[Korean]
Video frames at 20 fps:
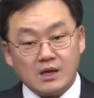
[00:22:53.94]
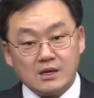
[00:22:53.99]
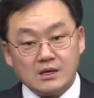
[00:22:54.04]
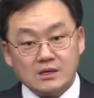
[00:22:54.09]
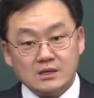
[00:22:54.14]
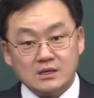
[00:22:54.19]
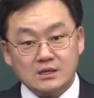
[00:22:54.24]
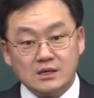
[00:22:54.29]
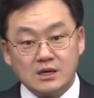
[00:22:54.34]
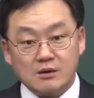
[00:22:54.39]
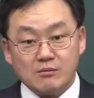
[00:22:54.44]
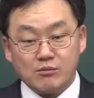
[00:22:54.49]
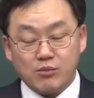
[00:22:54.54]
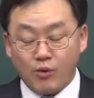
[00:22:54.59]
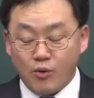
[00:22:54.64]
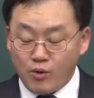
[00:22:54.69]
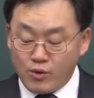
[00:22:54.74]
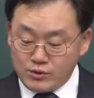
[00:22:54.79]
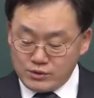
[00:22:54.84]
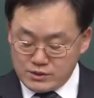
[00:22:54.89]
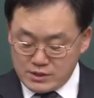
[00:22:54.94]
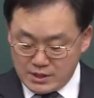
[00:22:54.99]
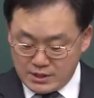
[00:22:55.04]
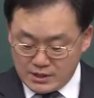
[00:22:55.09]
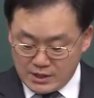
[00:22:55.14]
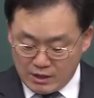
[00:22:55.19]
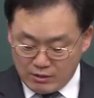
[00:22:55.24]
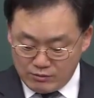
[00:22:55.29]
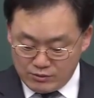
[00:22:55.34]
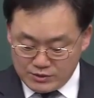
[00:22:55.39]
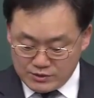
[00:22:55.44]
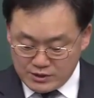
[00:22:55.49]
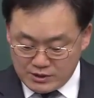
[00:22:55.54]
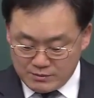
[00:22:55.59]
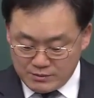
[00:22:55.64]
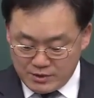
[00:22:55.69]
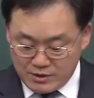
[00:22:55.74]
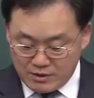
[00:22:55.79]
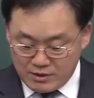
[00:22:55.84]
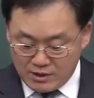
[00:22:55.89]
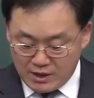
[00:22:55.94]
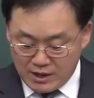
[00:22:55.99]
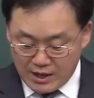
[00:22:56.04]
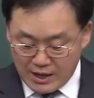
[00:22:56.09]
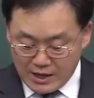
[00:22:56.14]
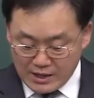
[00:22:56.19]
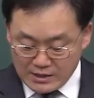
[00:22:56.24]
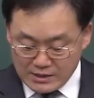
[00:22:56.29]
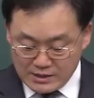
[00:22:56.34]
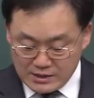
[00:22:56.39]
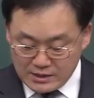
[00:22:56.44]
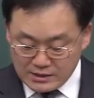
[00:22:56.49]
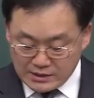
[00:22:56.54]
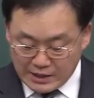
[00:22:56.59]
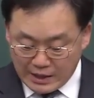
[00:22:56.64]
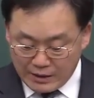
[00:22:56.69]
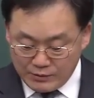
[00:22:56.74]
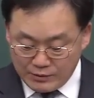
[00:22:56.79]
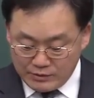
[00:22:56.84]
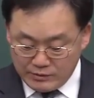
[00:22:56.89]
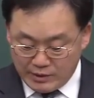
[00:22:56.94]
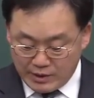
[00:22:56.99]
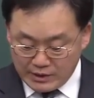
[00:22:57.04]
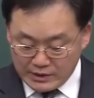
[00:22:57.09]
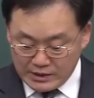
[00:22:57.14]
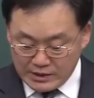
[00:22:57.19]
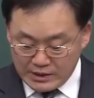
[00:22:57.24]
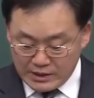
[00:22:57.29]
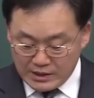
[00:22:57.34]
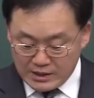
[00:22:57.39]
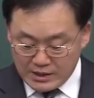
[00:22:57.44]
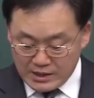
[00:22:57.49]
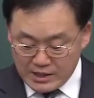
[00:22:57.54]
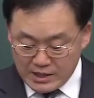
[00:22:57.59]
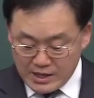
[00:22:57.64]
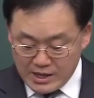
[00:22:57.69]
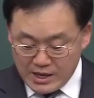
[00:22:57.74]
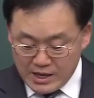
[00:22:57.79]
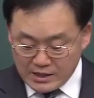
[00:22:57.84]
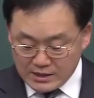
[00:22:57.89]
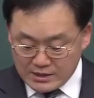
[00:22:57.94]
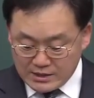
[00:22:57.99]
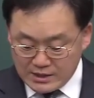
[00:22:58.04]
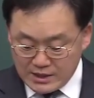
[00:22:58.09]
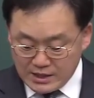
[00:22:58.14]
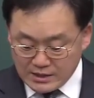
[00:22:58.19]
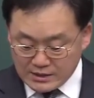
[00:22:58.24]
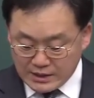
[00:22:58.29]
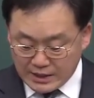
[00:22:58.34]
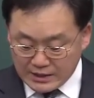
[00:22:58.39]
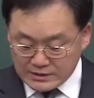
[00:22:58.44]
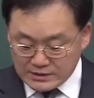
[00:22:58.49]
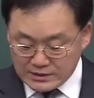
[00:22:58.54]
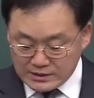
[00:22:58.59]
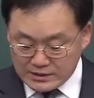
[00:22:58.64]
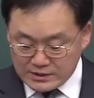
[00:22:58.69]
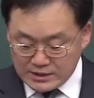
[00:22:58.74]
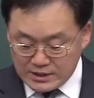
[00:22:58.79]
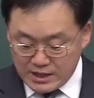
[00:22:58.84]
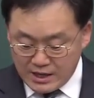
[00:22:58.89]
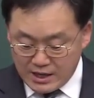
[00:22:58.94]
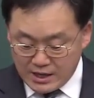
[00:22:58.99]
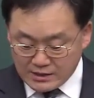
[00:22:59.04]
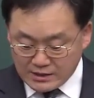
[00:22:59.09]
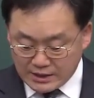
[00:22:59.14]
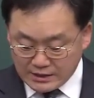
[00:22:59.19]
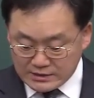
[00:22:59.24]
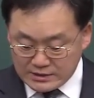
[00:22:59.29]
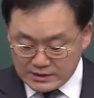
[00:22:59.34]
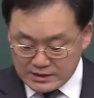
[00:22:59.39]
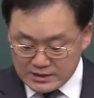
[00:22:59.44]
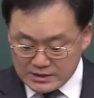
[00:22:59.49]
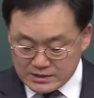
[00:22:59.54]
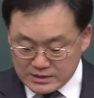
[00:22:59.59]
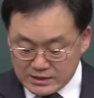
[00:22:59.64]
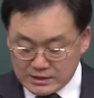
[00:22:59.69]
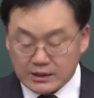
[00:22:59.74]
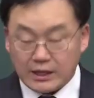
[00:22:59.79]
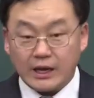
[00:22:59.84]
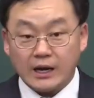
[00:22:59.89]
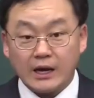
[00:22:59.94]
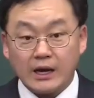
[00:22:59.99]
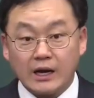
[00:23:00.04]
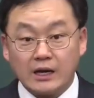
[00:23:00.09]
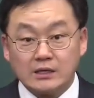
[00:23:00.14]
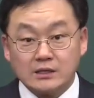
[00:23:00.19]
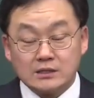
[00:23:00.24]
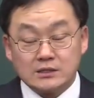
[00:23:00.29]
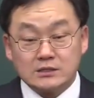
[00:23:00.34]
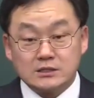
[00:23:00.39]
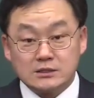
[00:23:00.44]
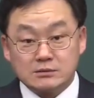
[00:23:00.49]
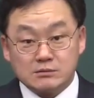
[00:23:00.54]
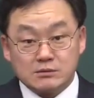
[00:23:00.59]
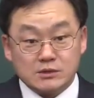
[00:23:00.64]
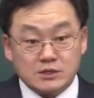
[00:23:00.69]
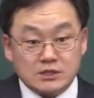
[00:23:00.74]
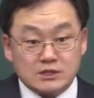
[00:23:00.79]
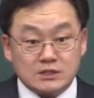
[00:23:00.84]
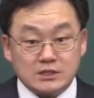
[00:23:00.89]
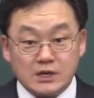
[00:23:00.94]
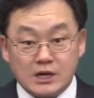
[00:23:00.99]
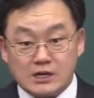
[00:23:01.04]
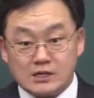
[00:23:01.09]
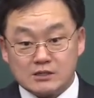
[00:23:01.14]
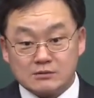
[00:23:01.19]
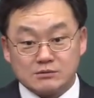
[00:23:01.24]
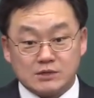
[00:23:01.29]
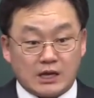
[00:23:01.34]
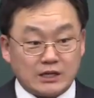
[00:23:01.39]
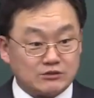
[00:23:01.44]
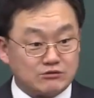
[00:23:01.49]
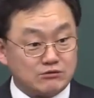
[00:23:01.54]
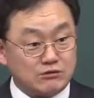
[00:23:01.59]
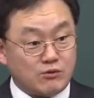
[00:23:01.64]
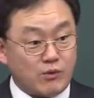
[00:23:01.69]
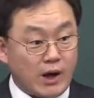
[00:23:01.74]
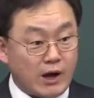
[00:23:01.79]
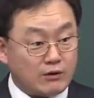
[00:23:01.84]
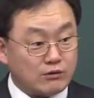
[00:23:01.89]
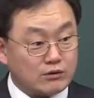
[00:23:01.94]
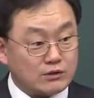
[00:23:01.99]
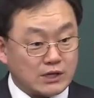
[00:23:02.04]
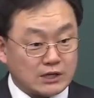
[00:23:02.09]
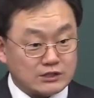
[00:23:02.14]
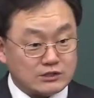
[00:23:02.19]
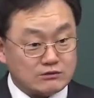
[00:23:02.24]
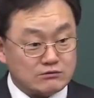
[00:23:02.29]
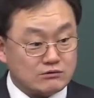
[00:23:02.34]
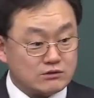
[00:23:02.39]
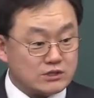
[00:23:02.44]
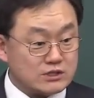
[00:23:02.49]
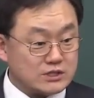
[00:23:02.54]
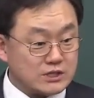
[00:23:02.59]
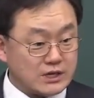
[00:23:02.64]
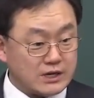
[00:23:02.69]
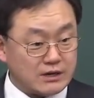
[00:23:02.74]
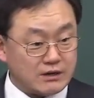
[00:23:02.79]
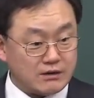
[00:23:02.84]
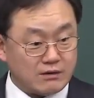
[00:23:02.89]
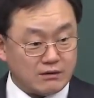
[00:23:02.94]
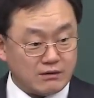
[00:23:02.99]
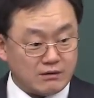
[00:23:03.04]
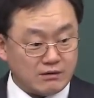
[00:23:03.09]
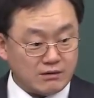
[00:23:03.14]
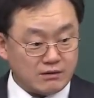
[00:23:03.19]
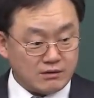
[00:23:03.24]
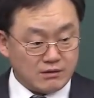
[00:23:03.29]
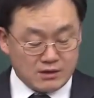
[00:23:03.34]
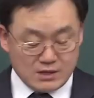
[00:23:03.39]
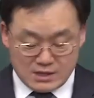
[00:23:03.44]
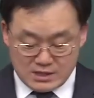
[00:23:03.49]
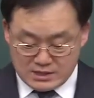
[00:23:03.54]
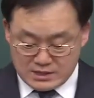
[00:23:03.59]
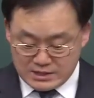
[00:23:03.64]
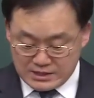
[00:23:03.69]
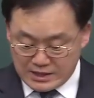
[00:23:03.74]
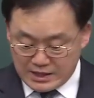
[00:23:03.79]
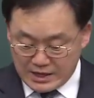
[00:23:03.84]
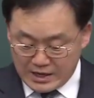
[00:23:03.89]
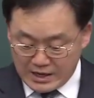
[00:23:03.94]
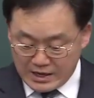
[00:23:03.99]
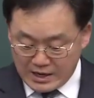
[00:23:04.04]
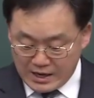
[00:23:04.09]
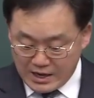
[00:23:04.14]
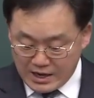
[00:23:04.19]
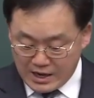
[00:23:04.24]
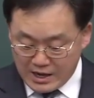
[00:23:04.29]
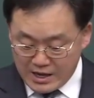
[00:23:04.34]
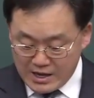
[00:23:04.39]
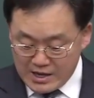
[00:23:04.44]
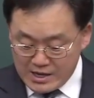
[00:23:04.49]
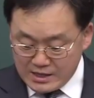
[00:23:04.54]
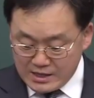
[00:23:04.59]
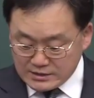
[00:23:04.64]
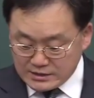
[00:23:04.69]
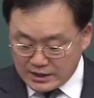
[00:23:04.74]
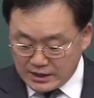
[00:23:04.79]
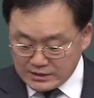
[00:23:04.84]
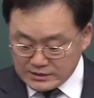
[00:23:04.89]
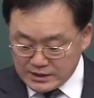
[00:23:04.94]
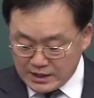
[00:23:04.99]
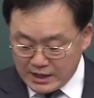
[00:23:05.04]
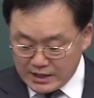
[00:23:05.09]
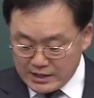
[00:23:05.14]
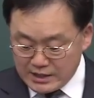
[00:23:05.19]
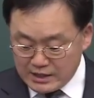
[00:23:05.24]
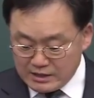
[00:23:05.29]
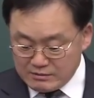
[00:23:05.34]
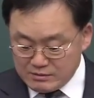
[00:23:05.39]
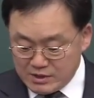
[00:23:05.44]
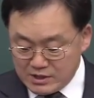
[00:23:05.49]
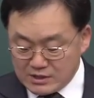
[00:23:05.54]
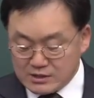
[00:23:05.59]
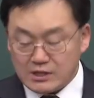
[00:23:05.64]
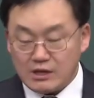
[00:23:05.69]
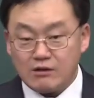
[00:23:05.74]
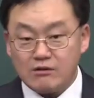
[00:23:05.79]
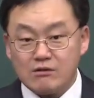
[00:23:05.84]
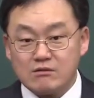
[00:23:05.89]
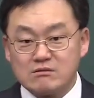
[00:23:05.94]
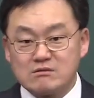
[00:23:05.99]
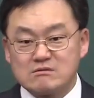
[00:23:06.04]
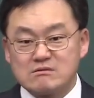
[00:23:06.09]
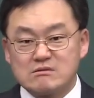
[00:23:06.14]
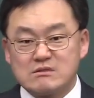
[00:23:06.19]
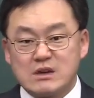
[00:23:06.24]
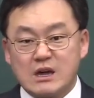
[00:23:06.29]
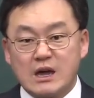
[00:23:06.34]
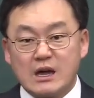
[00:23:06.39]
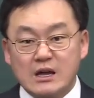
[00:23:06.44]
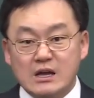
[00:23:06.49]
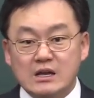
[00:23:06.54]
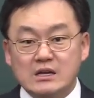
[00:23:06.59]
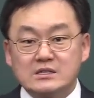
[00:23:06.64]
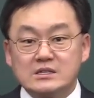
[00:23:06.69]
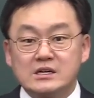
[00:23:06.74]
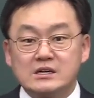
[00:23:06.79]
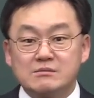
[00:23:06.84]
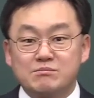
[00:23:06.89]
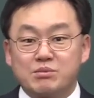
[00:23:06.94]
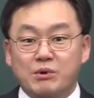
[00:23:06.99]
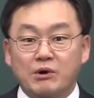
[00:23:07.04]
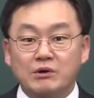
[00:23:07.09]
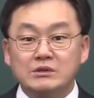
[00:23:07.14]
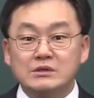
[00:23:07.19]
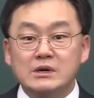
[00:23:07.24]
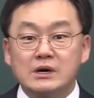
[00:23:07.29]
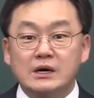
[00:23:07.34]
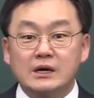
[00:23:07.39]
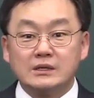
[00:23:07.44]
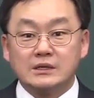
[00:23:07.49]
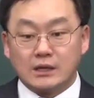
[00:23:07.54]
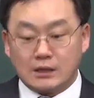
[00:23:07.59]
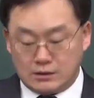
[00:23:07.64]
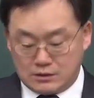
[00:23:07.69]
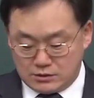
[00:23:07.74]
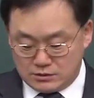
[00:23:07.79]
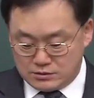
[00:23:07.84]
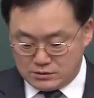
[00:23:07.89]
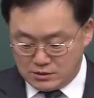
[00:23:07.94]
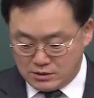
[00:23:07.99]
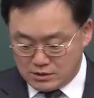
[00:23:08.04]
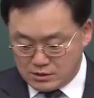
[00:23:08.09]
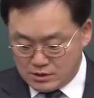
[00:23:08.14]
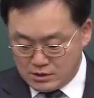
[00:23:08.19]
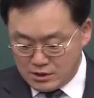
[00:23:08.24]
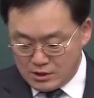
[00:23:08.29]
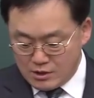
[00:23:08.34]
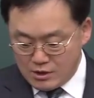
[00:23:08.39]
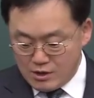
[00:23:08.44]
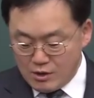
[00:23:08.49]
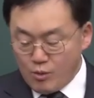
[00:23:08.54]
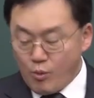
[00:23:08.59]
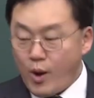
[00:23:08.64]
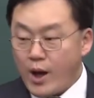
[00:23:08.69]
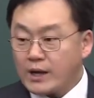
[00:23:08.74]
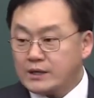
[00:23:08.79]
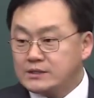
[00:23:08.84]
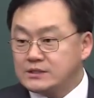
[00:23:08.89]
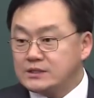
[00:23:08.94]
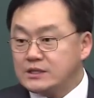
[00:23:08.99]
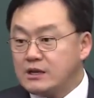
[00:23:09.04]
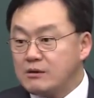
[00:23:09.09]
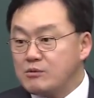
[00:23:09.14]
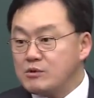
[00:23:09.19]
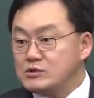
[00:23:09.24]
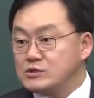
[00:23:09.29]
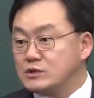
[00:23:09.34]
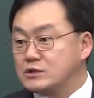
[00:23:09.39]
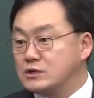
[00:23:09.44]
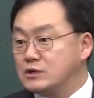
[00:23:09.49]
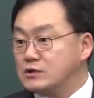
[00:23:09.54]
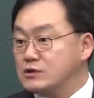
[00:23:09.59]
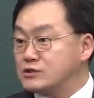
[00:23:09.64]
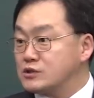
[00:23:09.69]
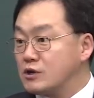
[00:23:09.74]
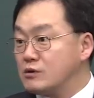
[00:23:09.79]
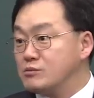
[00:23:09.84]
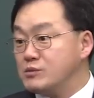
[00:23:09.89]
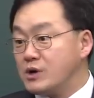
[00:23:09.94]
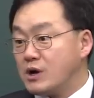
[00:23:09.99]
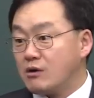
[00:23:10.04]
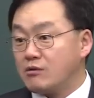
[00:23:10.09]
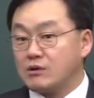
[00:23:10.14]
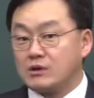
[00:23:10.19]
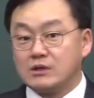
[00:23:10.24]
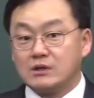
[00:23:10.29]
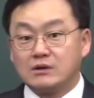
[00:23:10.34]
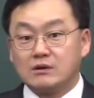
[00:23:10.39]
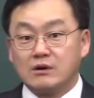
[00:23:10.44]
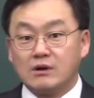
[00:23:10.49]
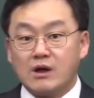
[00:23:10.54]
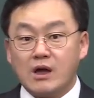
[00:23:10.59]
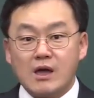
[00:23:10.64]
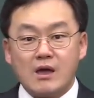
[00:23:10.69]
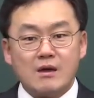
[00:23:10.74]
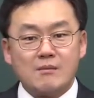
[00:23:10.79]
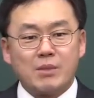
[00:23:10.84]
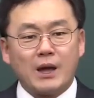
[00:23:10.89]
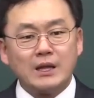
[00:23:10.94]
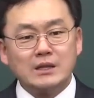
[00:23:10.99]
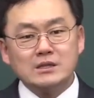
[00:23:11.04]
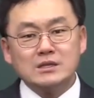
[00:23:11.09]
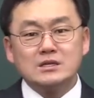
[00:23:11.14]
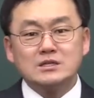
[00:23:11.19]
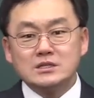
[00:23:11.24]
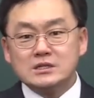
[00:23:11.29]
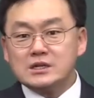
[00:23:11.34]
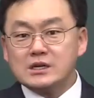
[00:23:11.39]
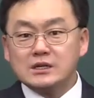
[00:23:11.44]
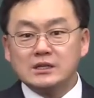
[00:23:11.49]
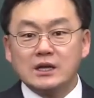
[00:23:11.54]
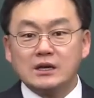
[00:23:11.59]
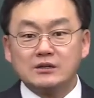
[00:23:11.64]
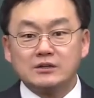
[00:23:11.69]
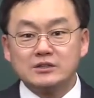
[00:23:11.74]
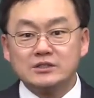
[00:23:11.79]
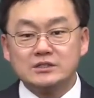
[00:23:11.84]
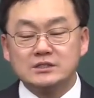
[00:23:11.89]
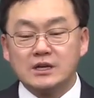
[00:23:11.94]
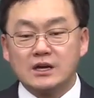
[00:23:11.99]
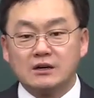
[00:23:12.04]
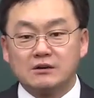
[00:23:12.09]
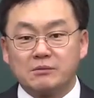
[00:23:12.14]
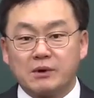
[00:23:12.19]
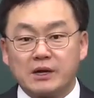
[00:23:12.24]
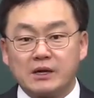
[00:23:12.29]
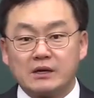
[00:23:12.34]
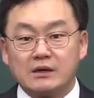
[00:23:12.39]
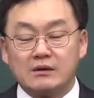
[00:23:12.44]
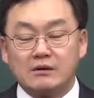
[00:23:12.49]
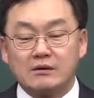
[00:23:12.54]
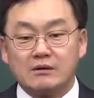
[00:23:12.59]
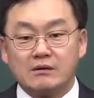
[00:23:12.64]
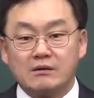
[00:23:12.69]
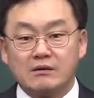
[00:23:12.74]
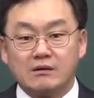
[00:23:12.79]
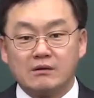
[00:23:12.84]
이게 뭔 얘기를 하고 있냐면 이 다윗 왕이 그가 다스, 그가 다스리는 나라가 이, 지금 이스라엘 지금 다스리고 왕으로 다스리고 있잖아요. 그 나라가 장차 하나님의 은혜로 굉장히 번영하게 될 것을 확신하면서 그걸 설명하고 있는 거예요. 반드시 이렇게 될 것이다 그 말이에요.